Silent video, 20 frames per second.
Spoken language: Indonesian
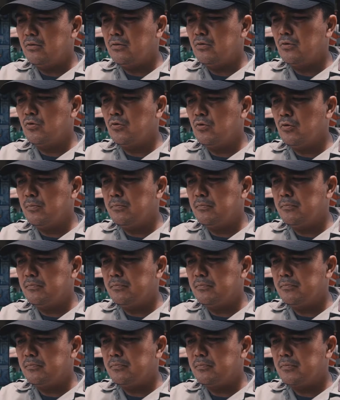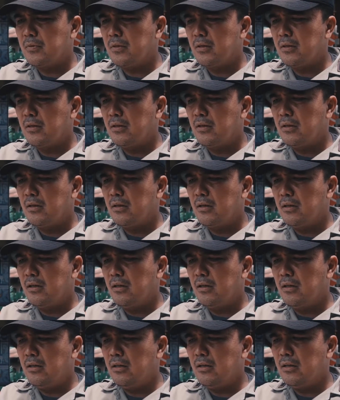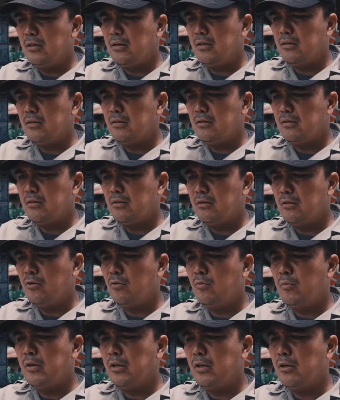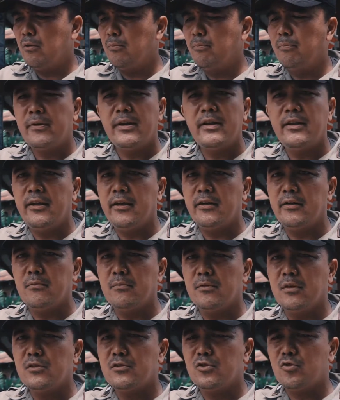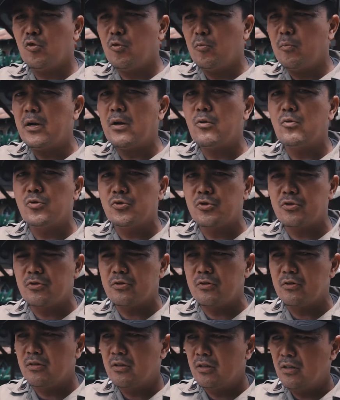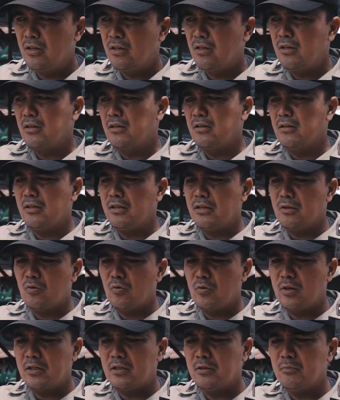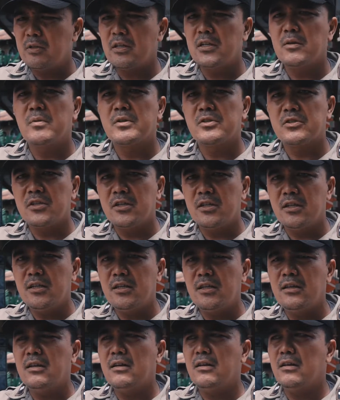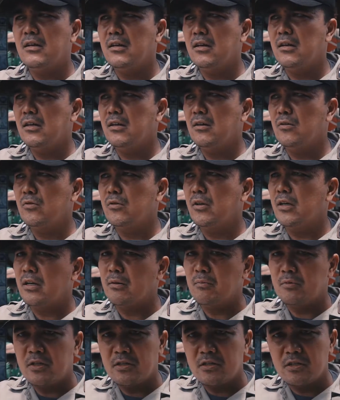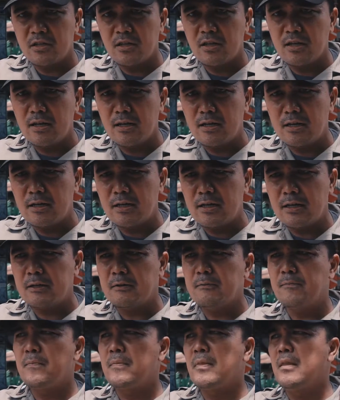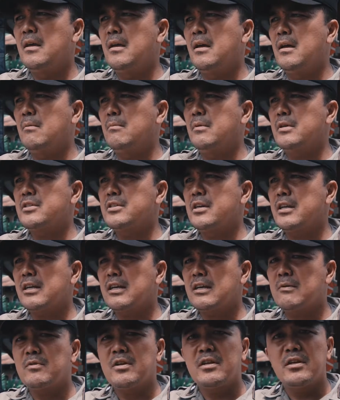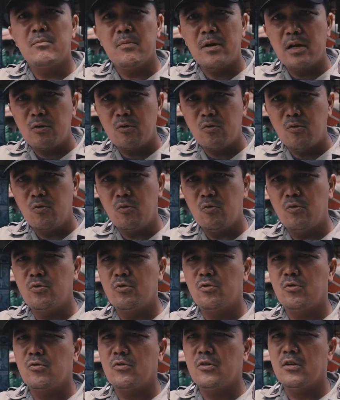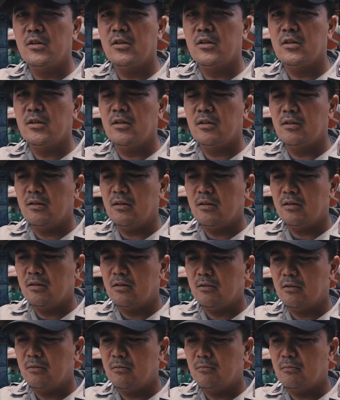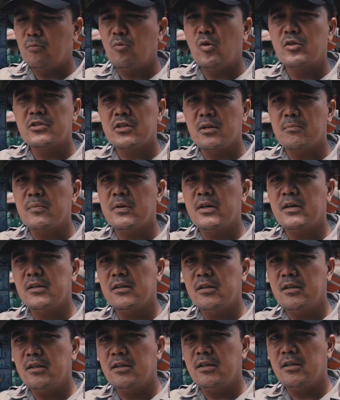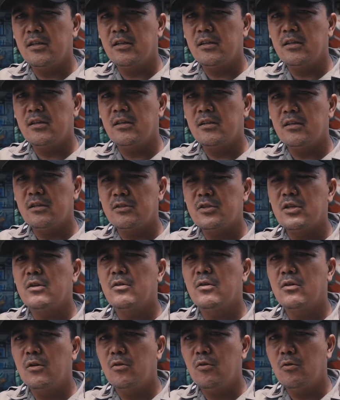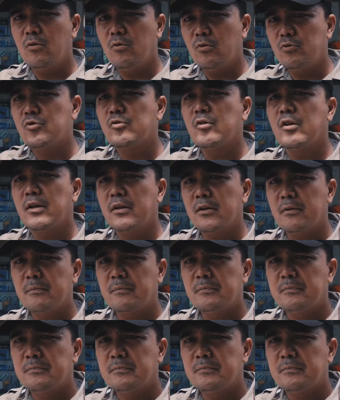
cukup uh, lumayan brilian, uh, cukup bagus. Uh, lingkungan ini menjadi bersih, uh, udara menjadi segar, masyarakatnya dimalu untuk uh, membuang sampah di uh, hulu sungai.